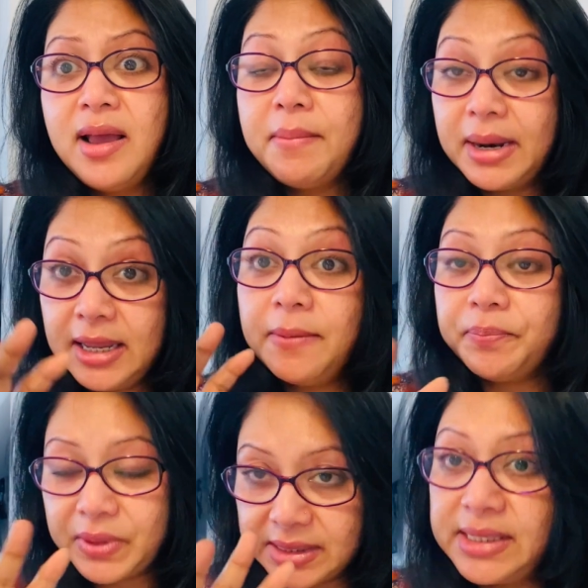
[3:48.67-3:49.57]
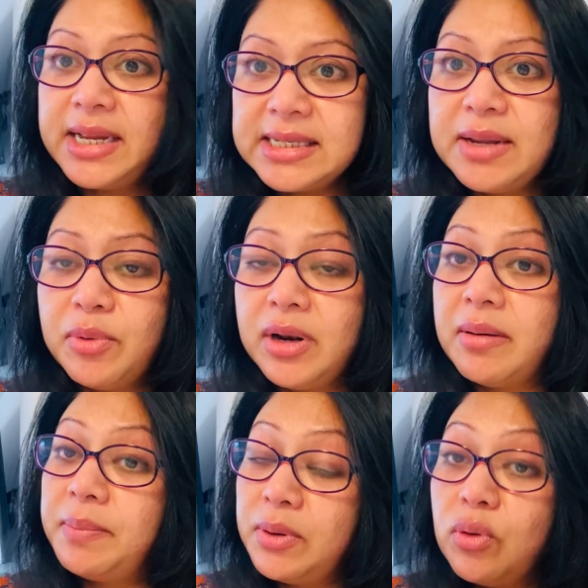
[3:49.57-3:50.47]
মানে সিরিয়াসলি বললাম
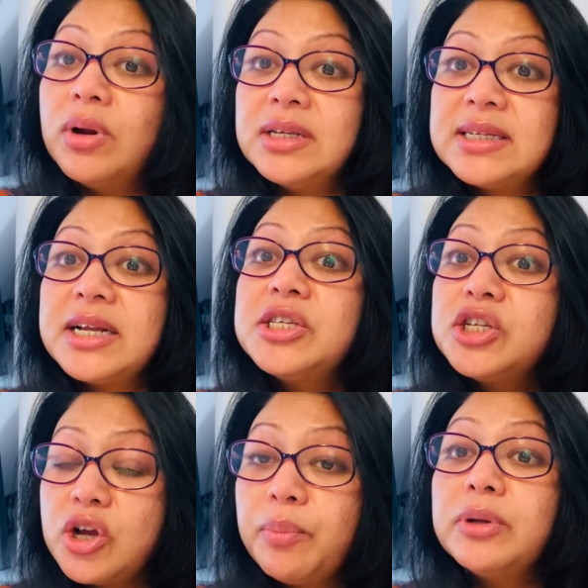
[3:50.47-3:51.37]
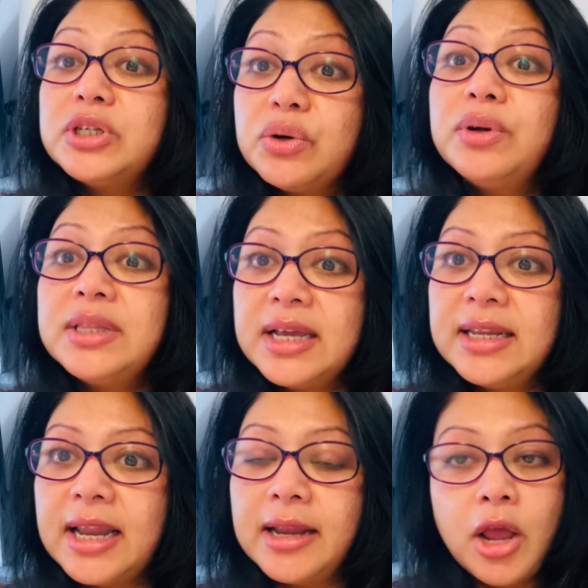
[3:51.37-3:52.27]
আপনি গুগলে সার্চ দিয়ে সব কিছু এখনই দেখে
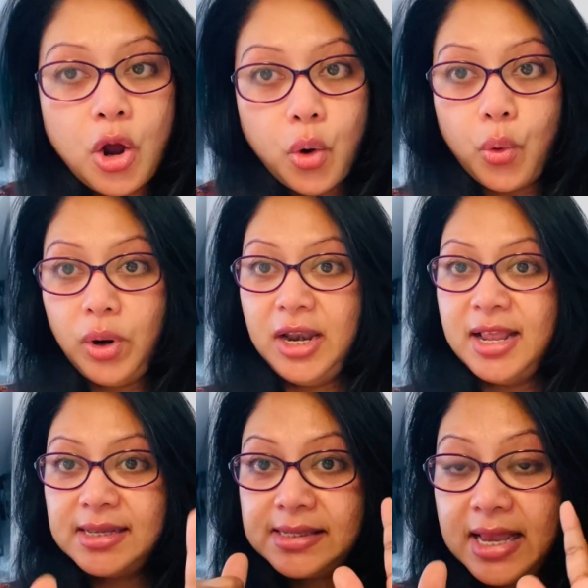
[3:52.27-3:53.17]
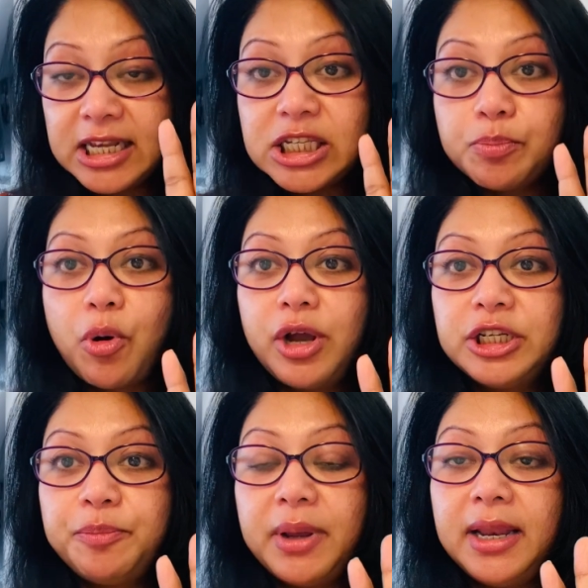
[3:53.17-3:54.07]
নেন অনলি সিক্স পয়েন্ট
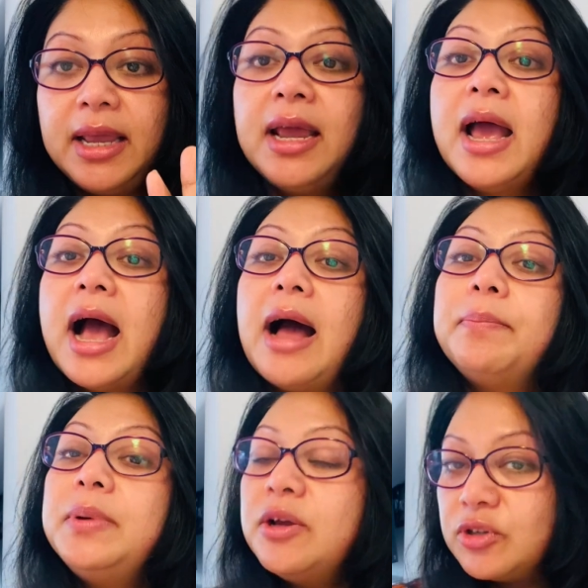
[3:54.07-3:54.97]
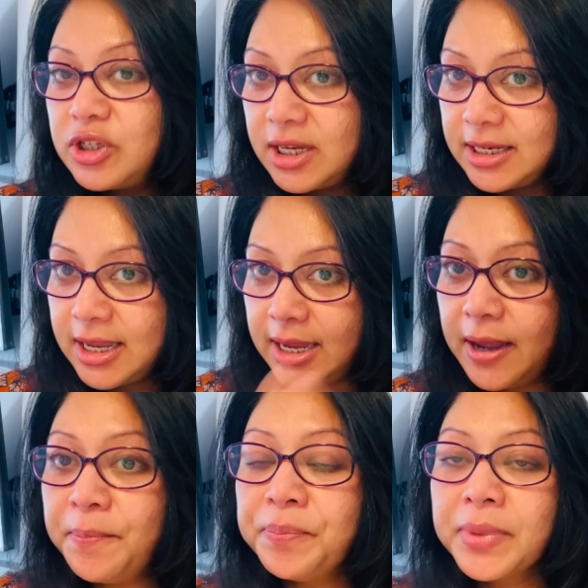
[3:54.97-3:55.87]
পেলেই আপনি হচ্ছেন গিয়ে
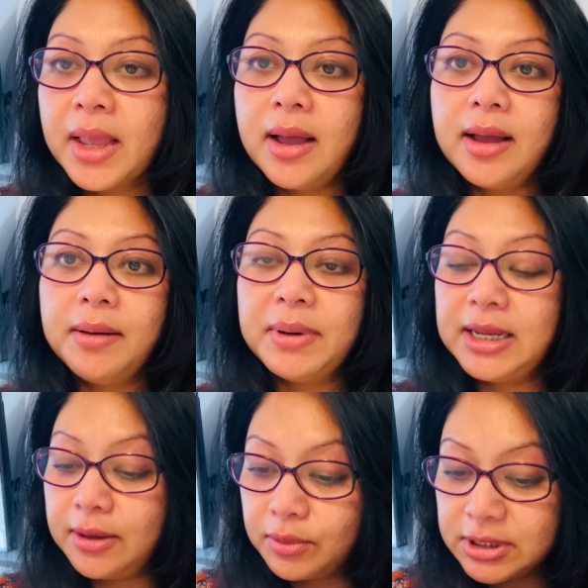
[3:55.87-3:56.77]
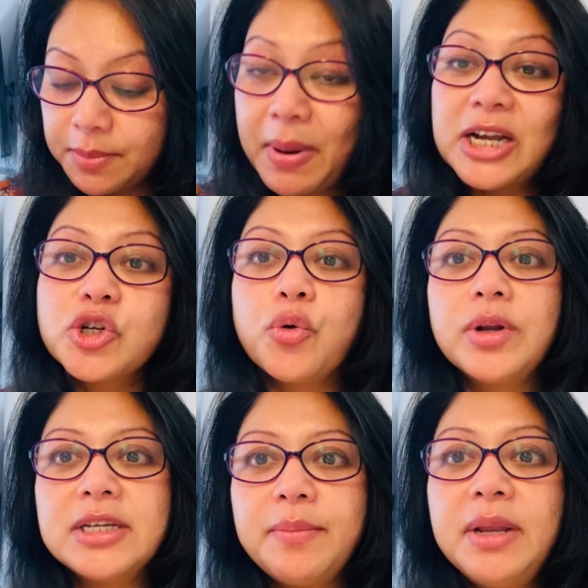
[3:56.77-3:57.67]
মানে হচ্ছে পাশ করে
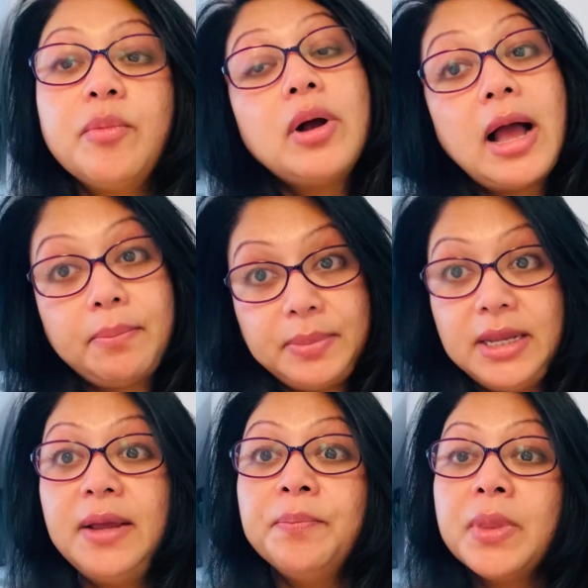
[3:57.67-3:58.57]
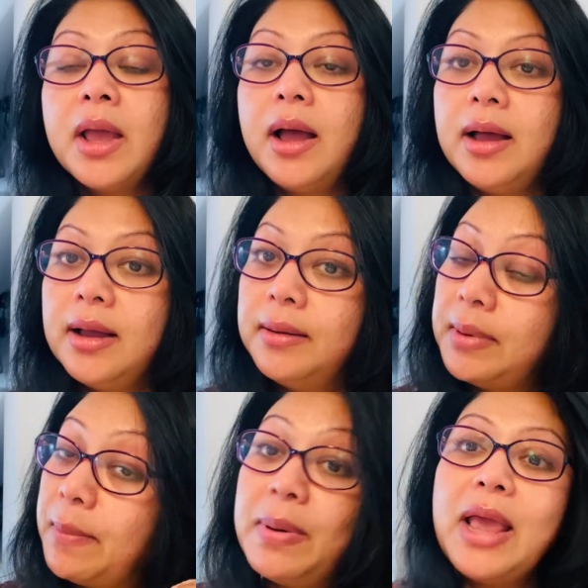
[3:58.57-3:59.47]
যাবেন এবং আপনি
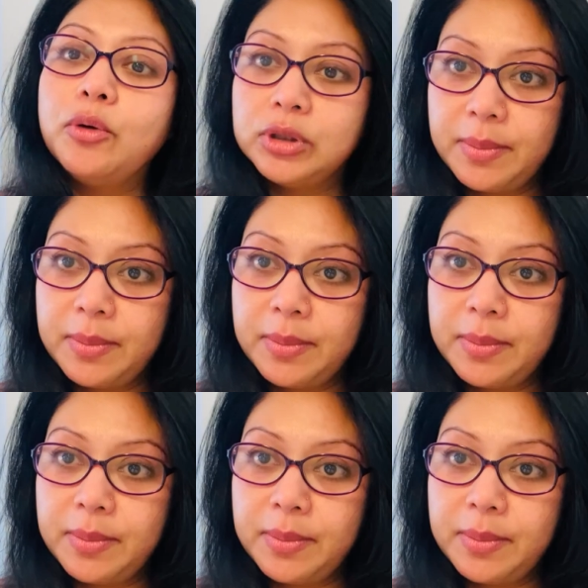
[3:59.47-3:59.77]
অ্যাপ্লাই করতে